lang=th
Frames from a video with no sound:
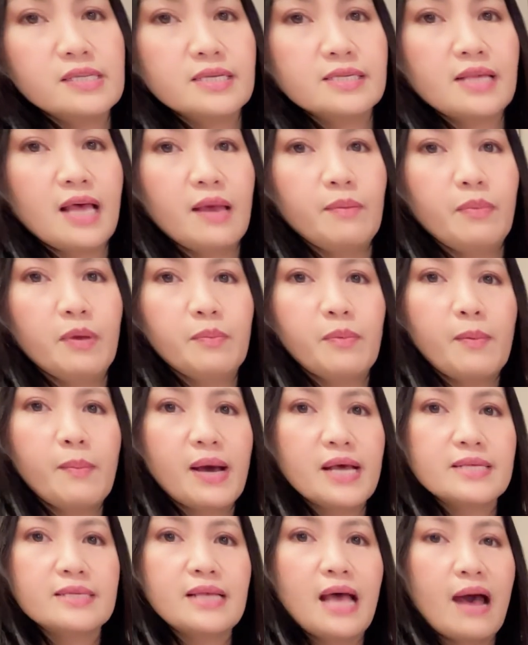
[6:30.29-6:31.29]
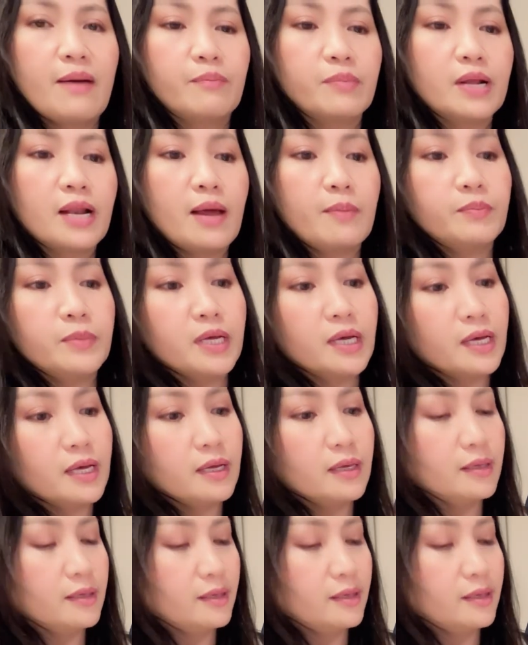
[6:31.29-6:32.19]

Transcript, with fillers: จะใส่ไปประมาณ 3 กรัมนะคะ